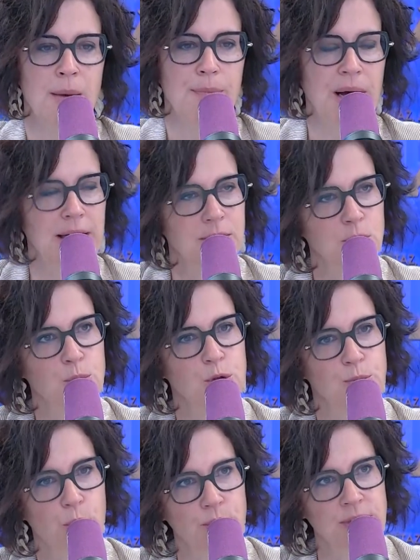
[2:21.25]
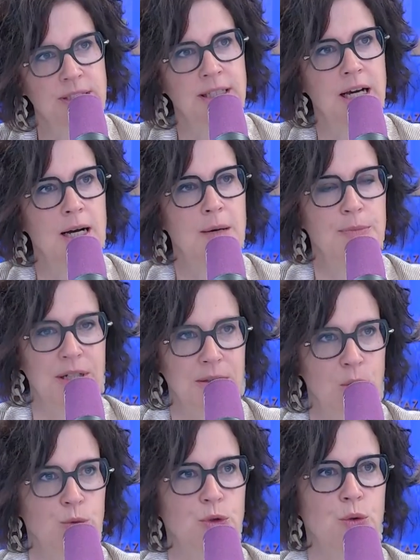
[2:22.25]
par exemple au sport handicap,
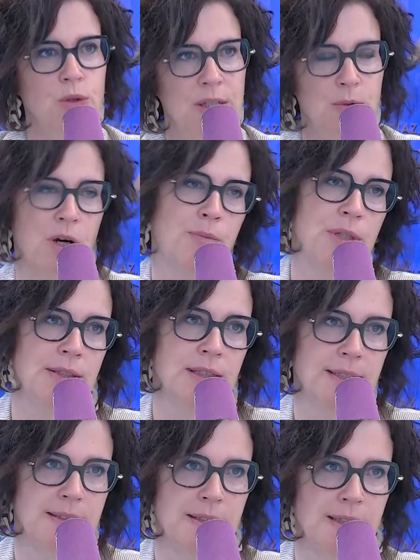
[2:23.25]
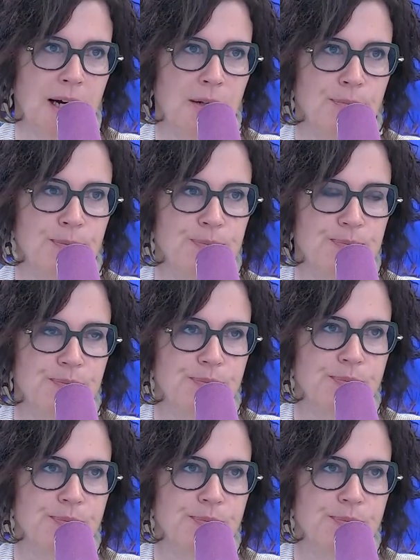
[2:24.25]
l'inclusion, la durabilité, etc. Le